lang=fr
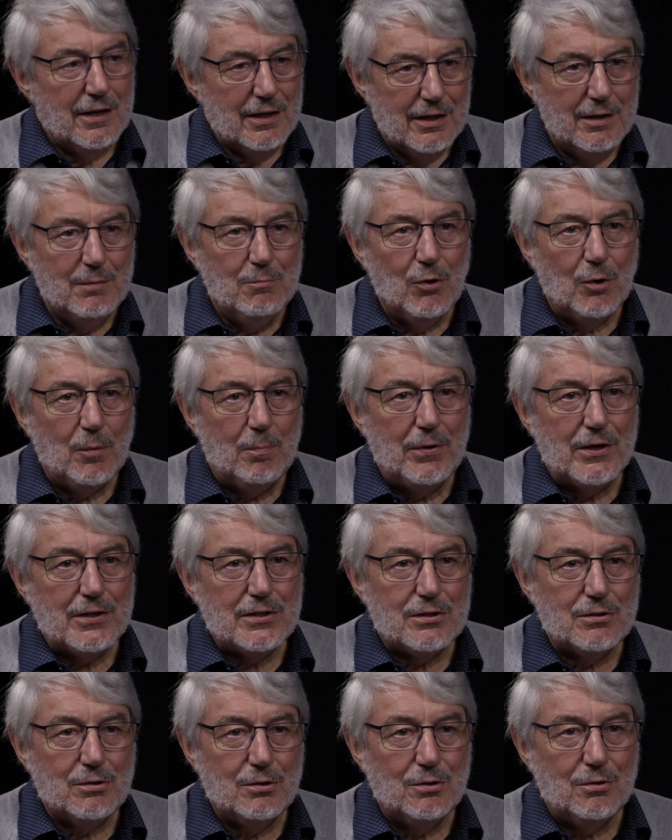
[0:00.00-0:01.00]
il me
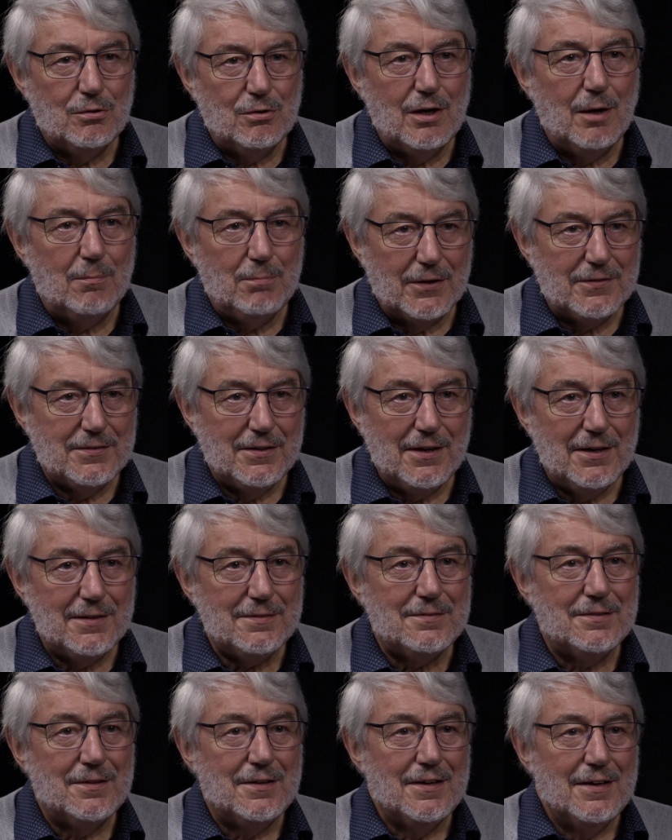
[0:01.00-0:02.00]
repasse euh, la
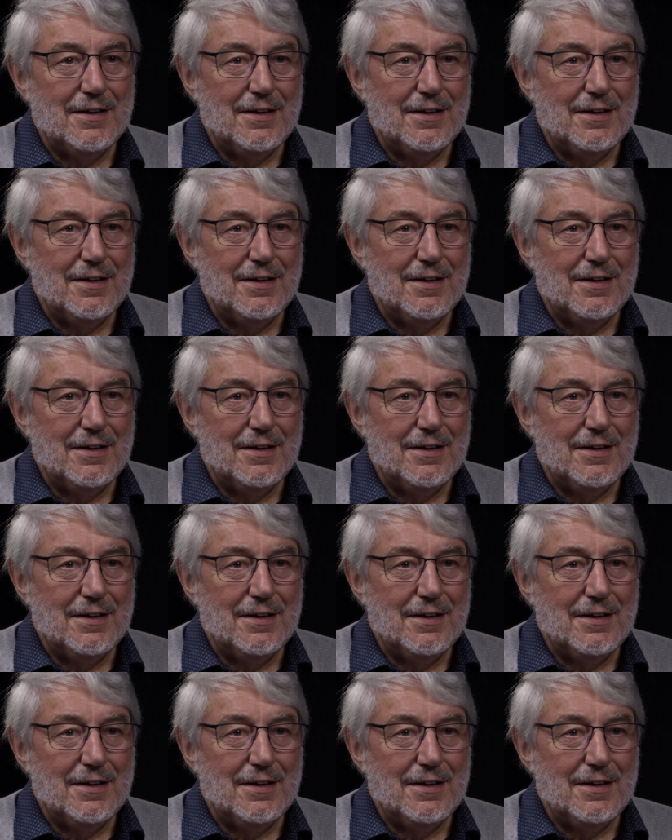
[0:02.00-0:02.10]
patate.